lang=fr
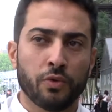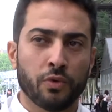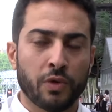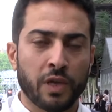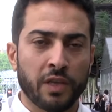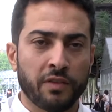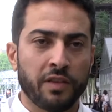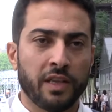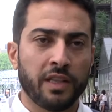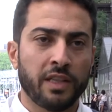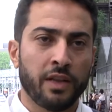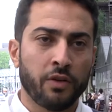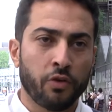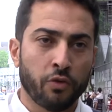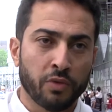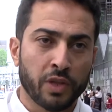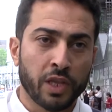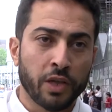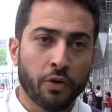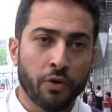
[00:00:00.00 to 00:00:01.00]
qu'un certain
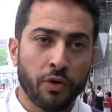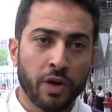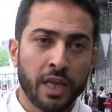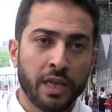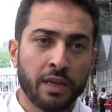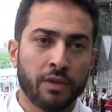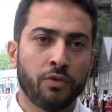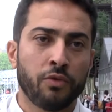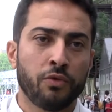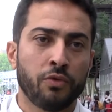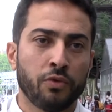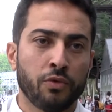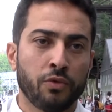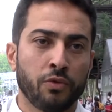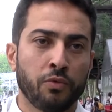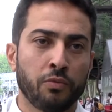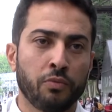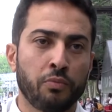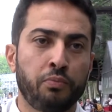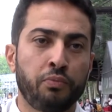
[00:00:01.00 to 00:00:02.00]
nombre des collègues ont,
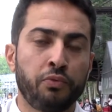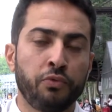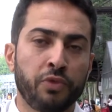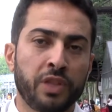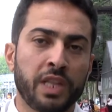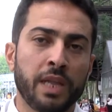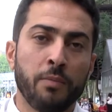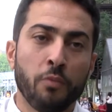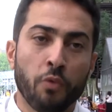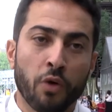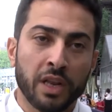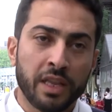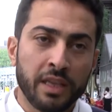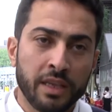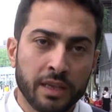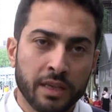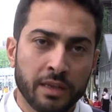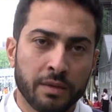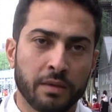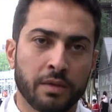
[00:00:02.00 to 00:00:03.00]
pu
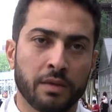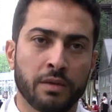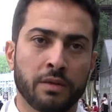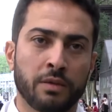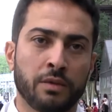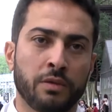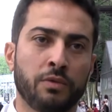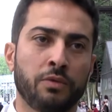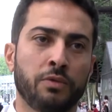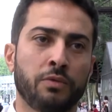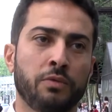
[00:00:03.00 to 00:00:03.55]
témoigner euh,